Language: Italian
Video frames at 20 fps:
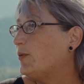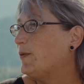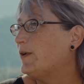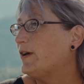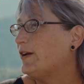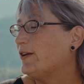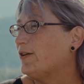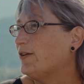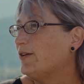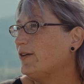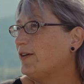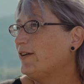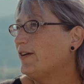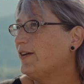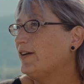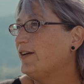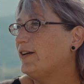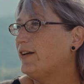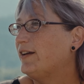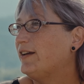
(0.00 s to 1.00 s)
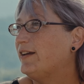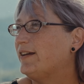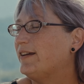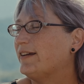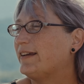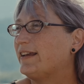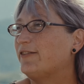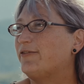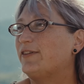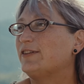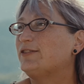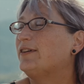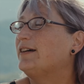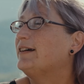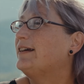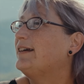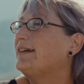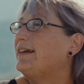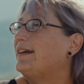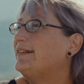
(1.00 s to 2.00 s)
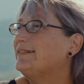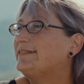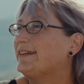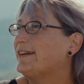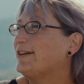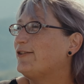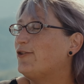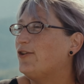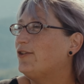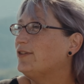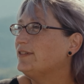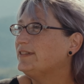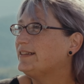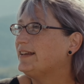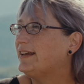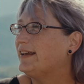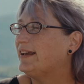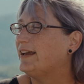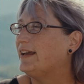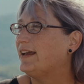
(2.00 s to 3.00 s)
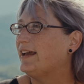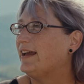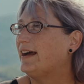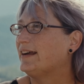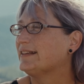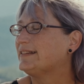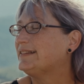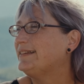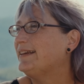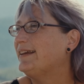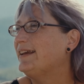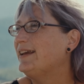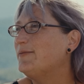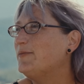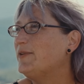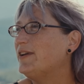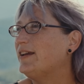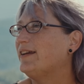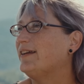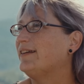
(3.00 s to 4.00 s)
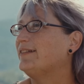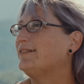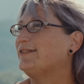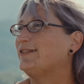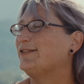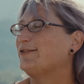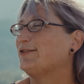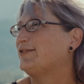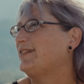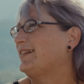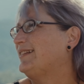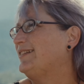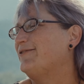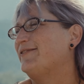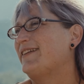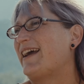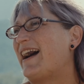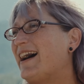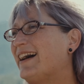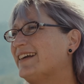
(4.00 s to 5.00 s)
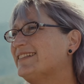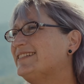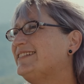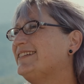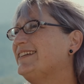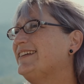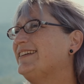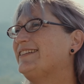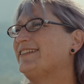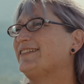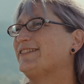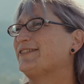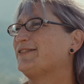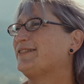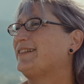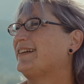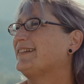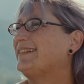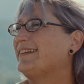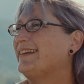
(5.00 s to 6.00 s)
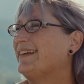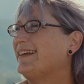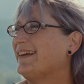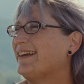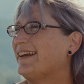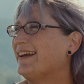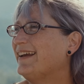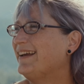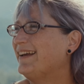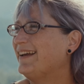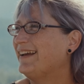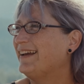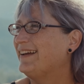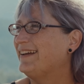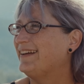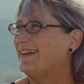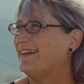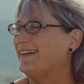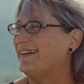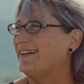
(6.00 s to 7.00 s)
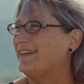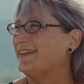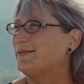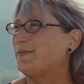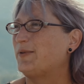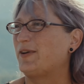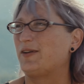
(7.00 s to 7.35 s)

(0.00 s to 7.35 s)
però. Eh, che ha fatto anche altre cose assieme, ci sono stati viaggi, ci sono state eh,